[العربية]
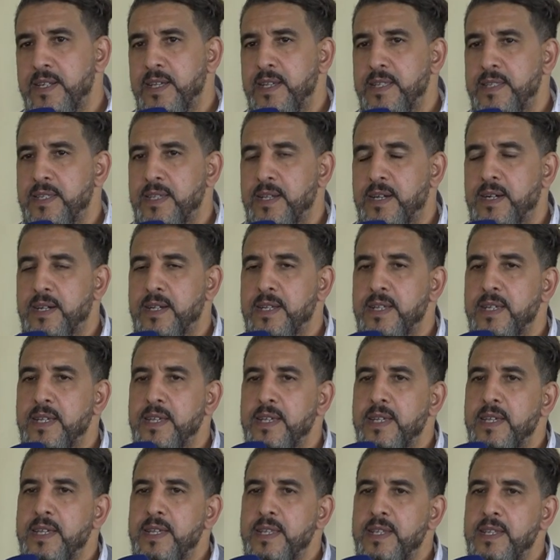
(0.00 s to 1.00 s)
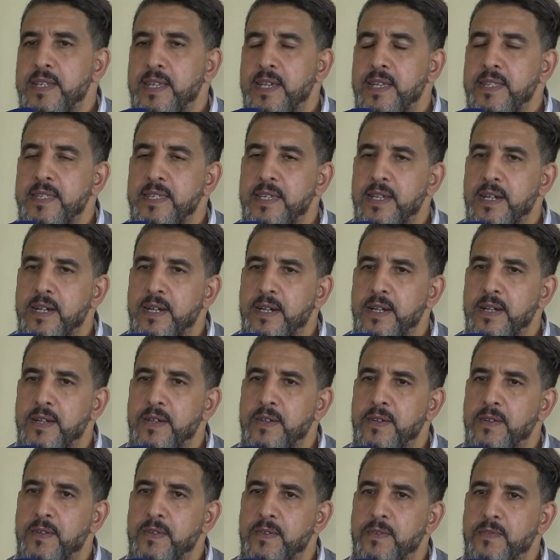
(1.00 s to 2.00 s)
ناديه ناديه
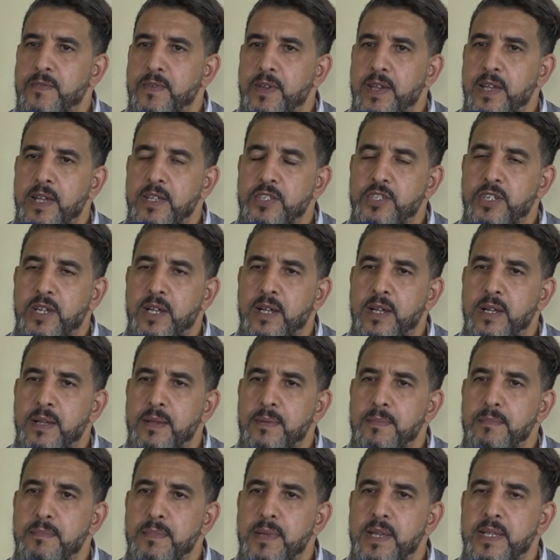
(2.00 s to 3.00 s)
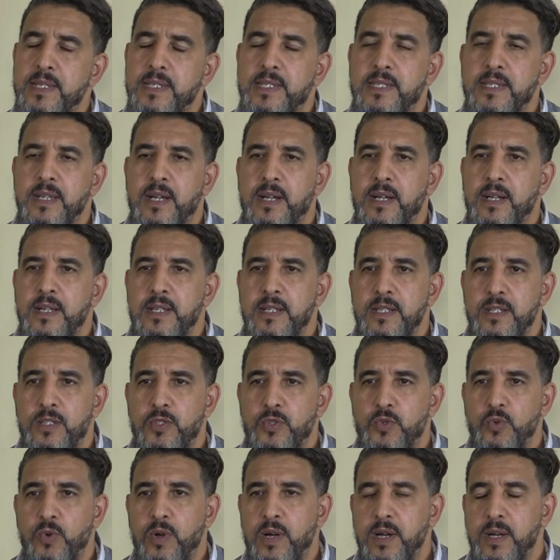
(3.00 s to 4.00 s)
في حاجه ماسه
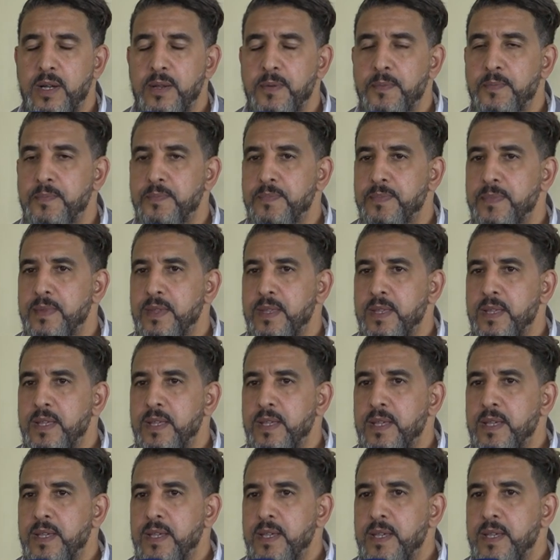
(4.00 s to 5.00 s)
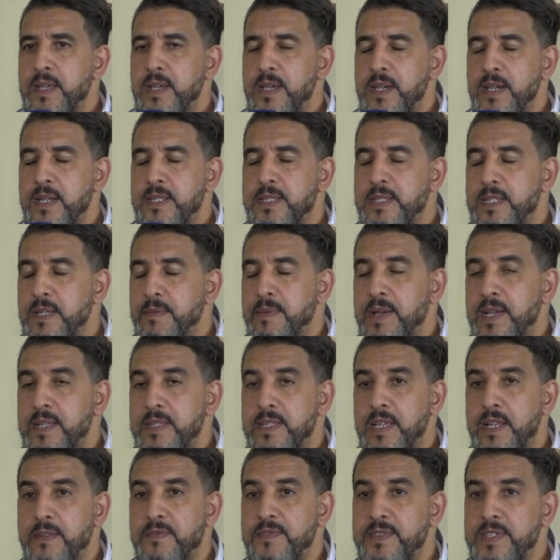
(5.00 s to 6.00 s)
للدواء حد دابا
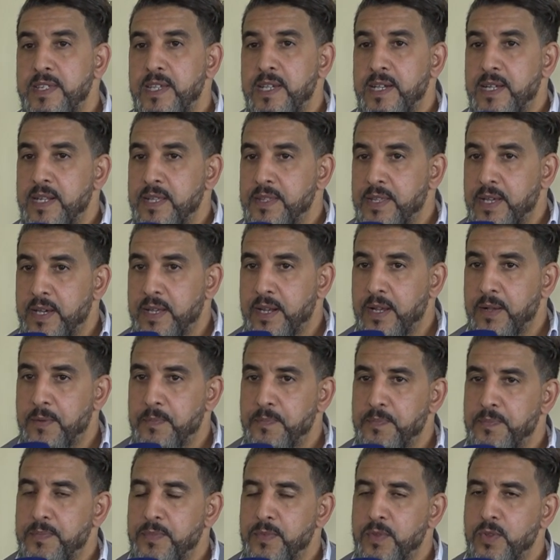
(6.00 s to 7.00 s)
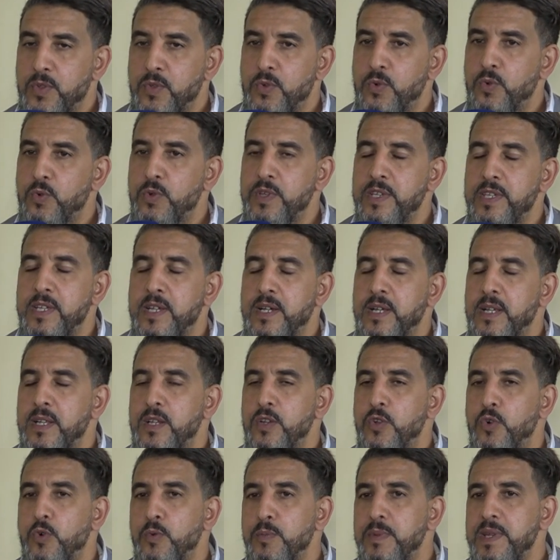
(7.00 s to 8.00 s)
عندها الفتيح على ظهرها وهي
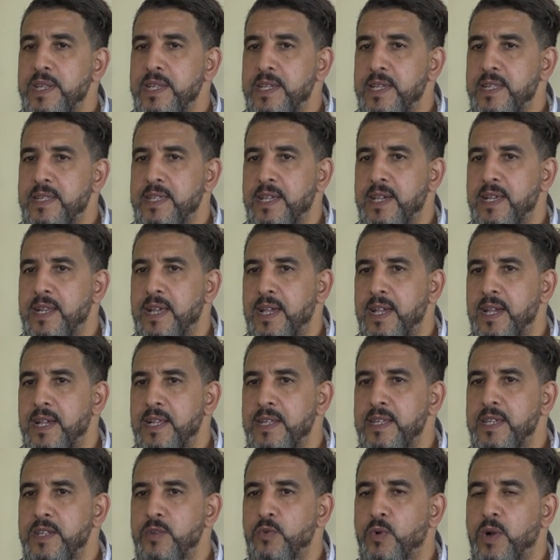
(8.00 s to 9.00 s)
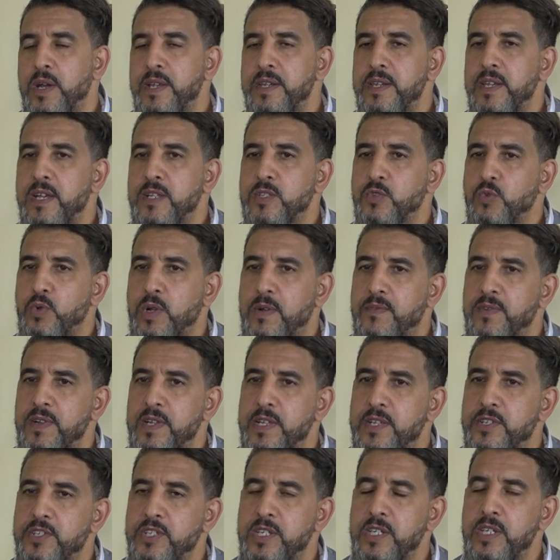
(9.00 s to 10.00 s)
الامنيه ديالها حاليا هو انها توقف
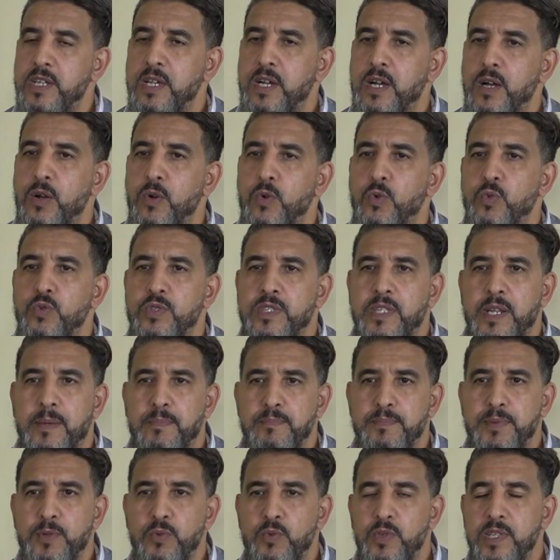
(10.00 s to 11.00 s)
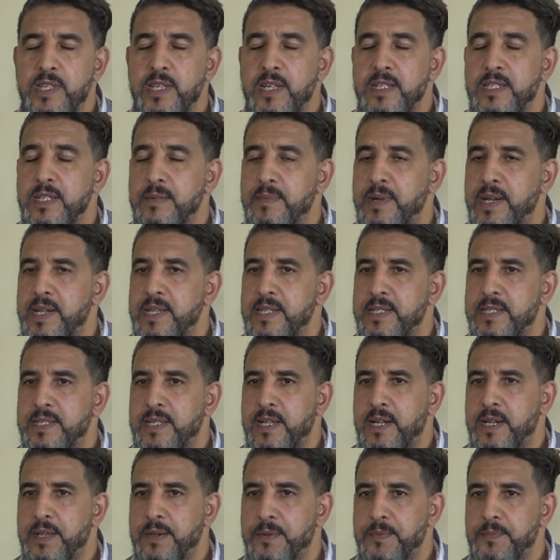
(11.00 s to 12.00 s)
على رجليها وتربي وليداتها باقين
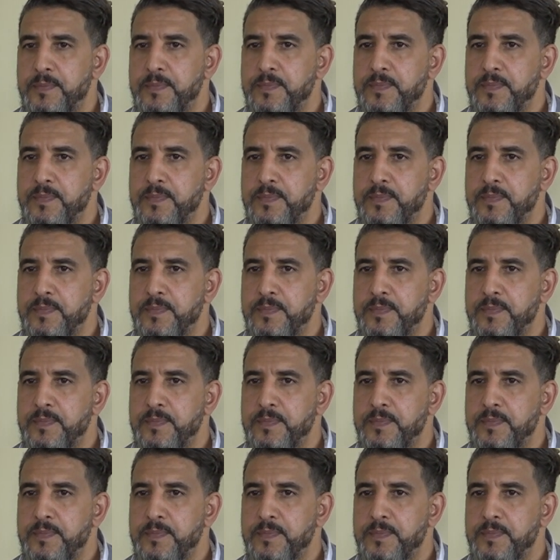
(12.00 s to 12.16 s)
صغار